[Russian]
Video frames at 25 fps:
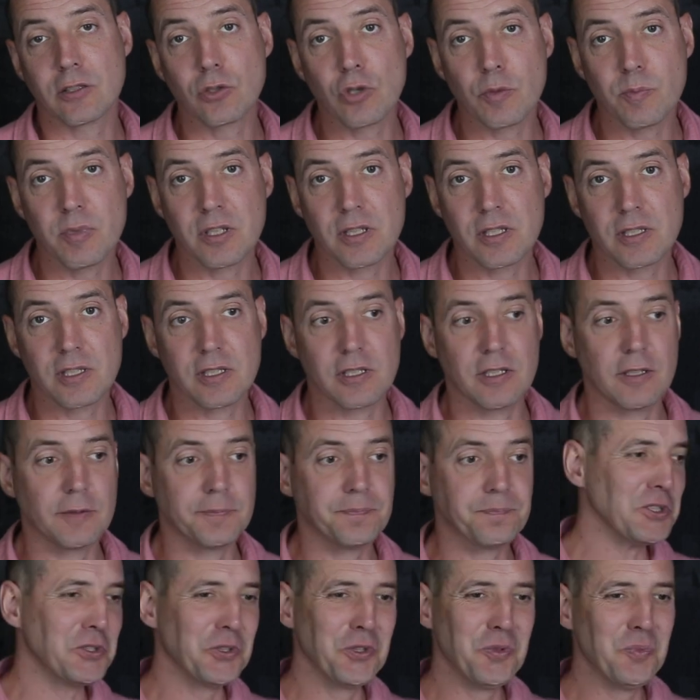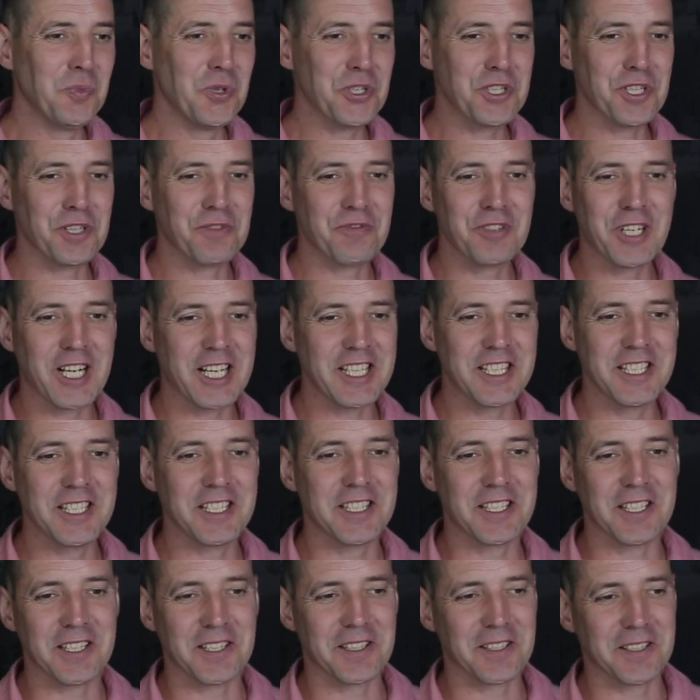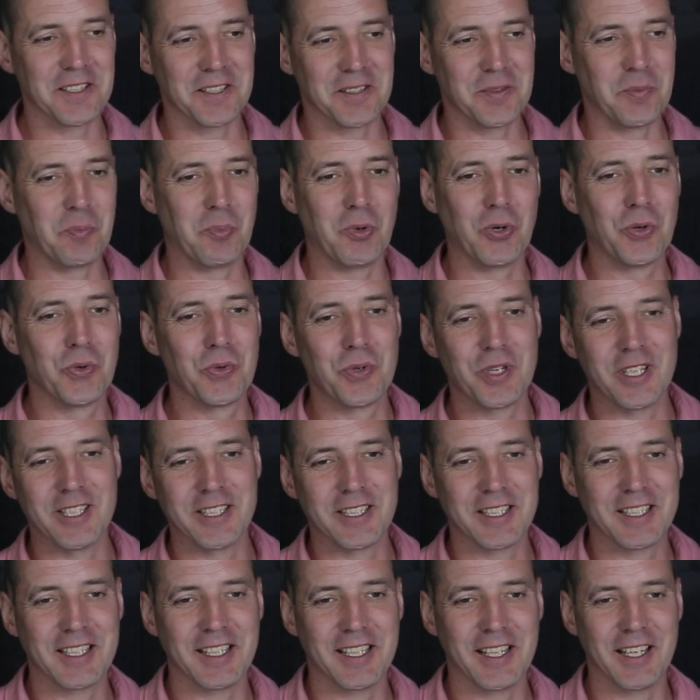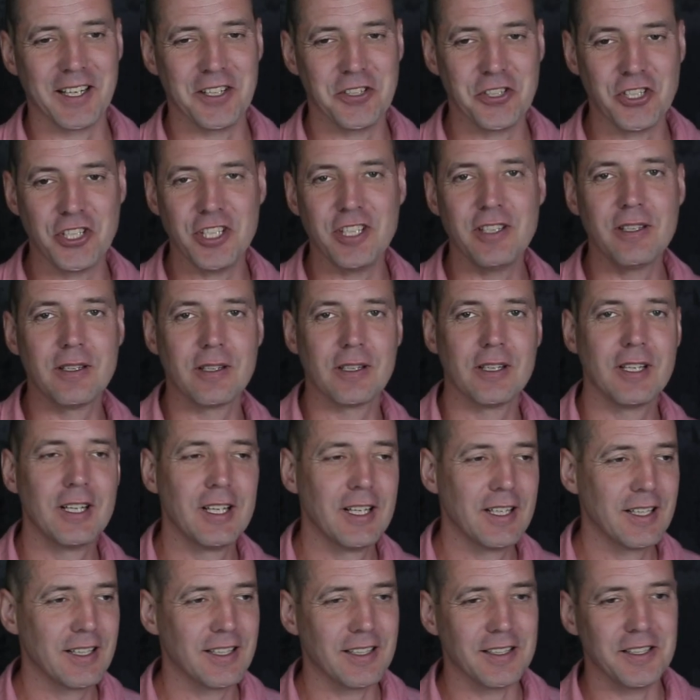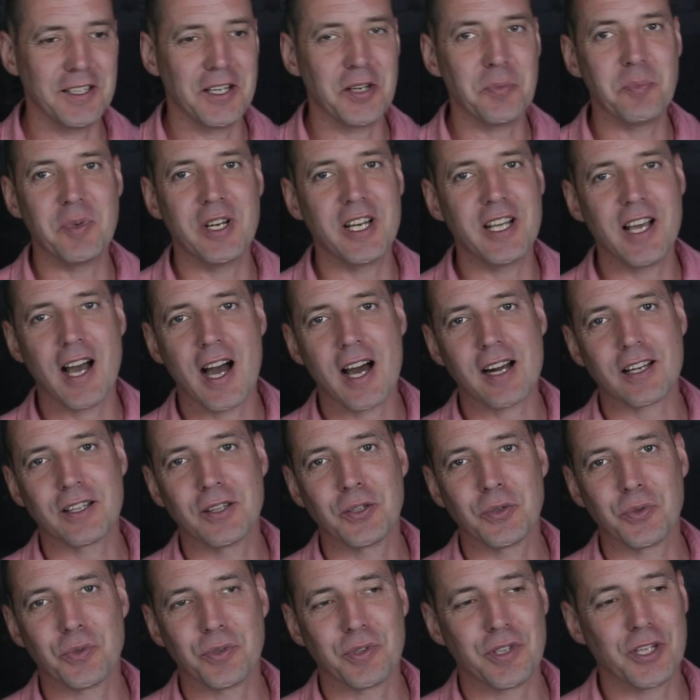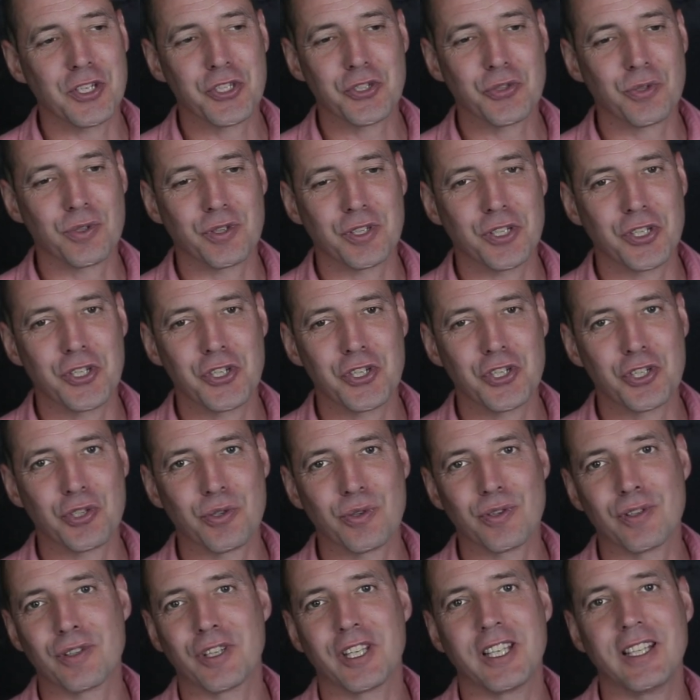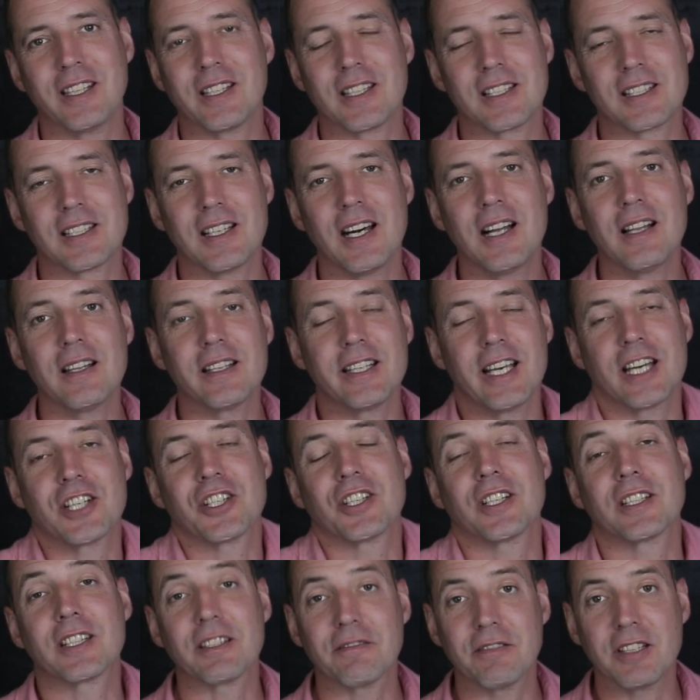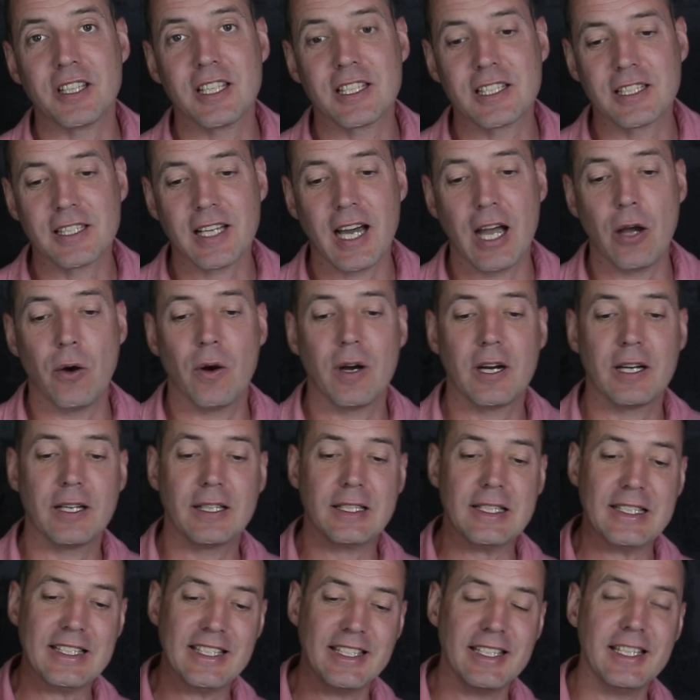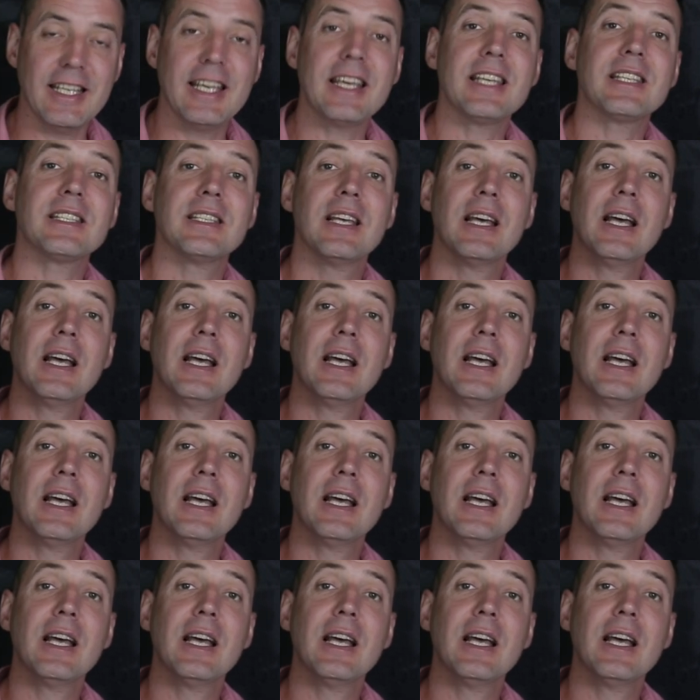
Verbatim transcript: особенности. Ну, может вы хотите э, боулинг или тир, или бильярдную, или что-то еще, кинозал, я же этого не знаю. Здесь